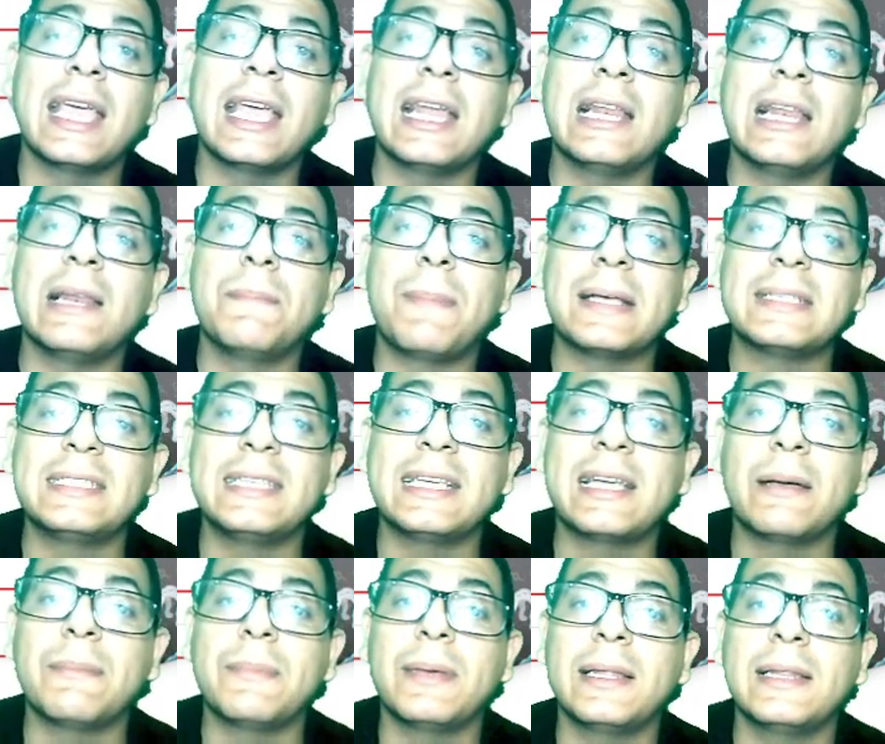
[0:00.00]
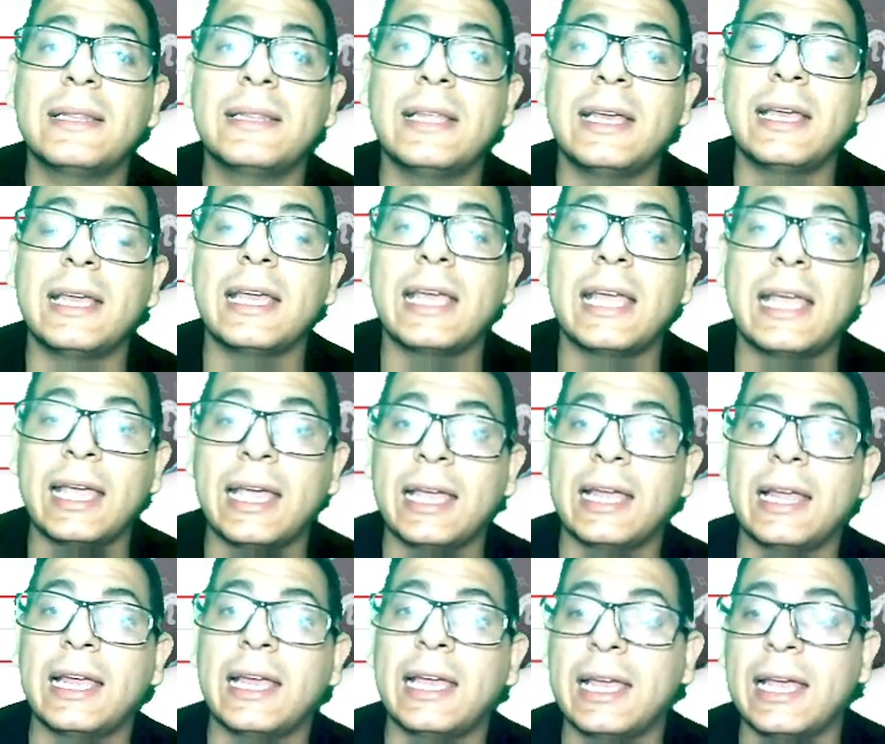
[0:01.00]
el, básicamente
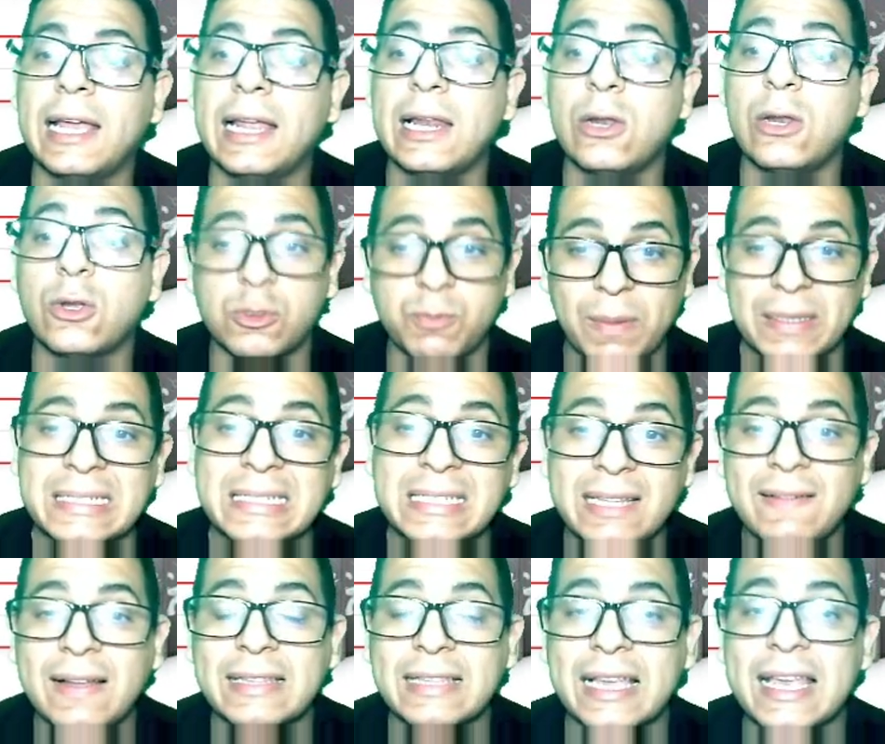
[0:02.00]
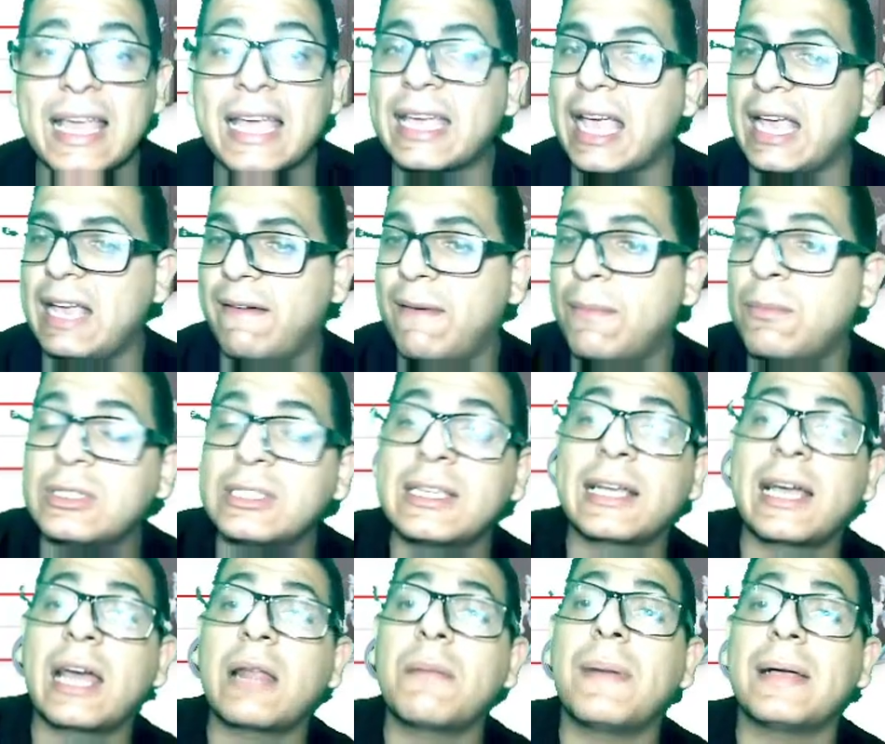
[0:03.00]
eh, los pases de batalla que vamos a
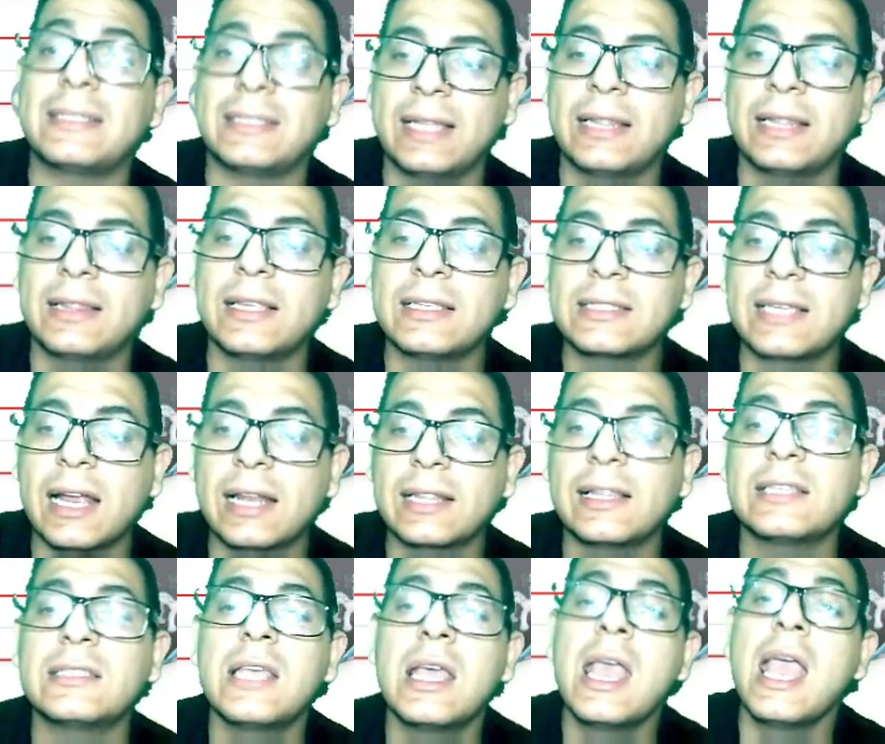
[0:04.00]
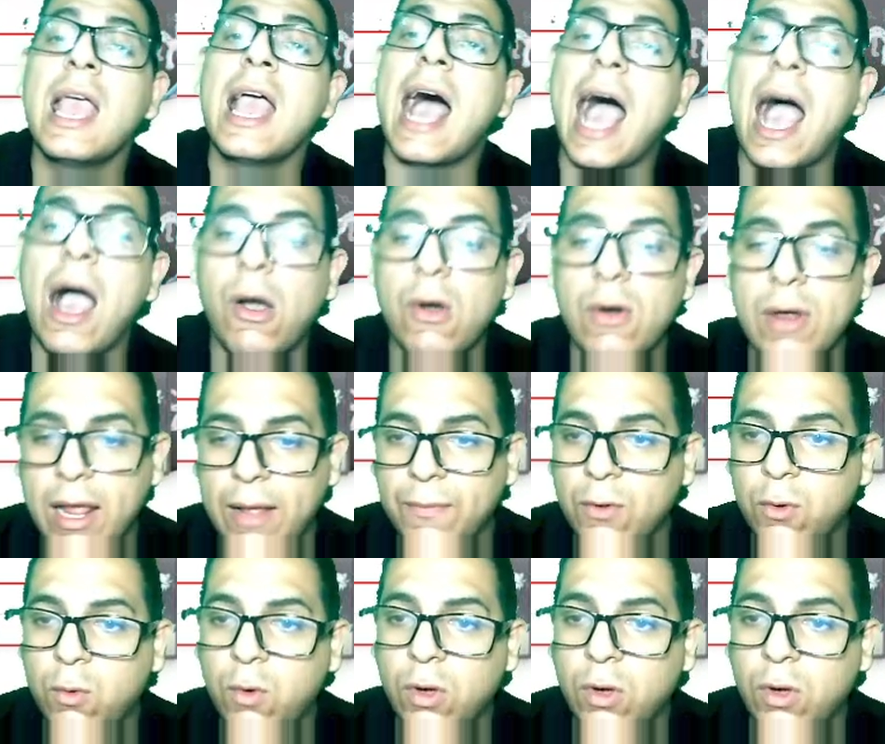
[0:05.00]
sacar bastantes cartas. Ahora,